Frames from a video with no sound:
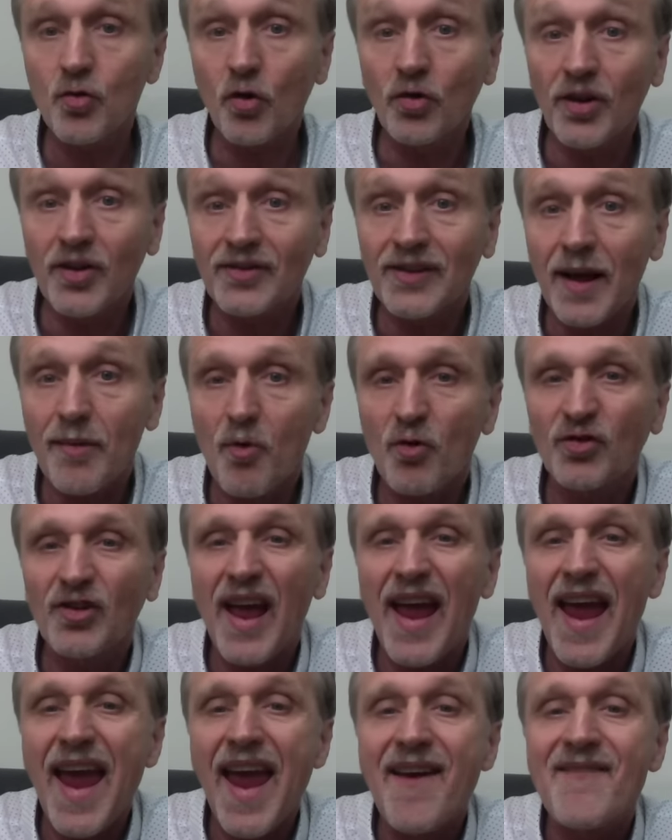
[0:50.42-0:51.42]
Nos estamos
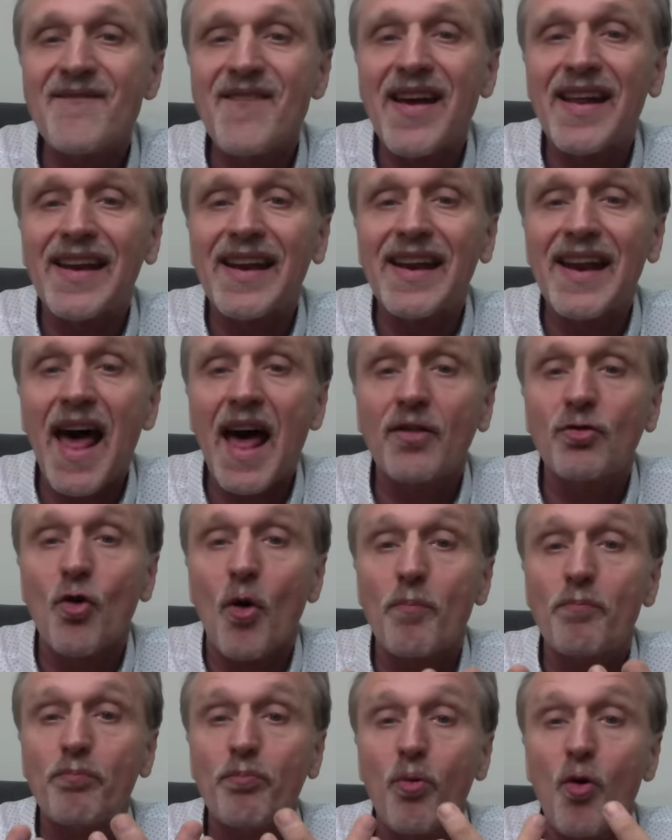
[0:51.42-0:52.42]

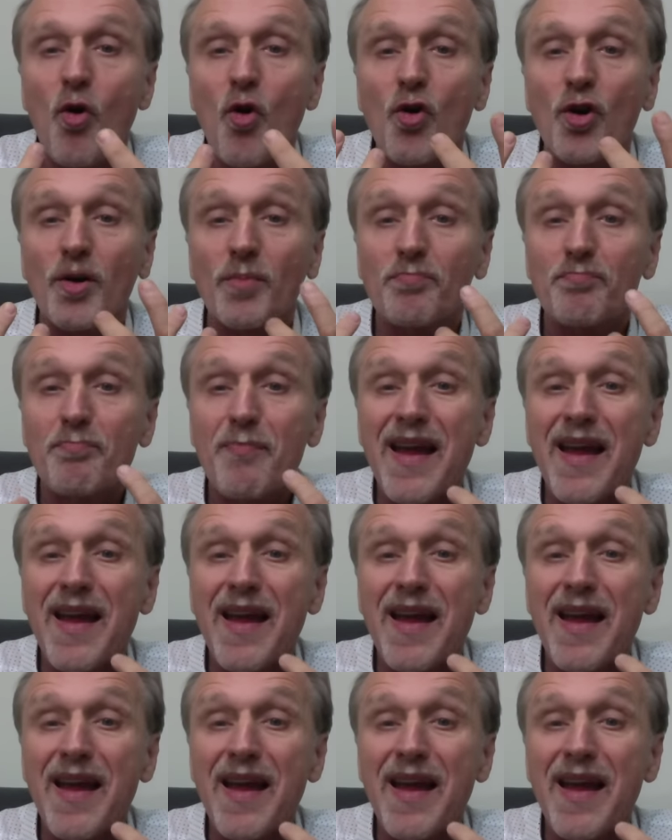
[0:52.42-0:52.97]
envenenando por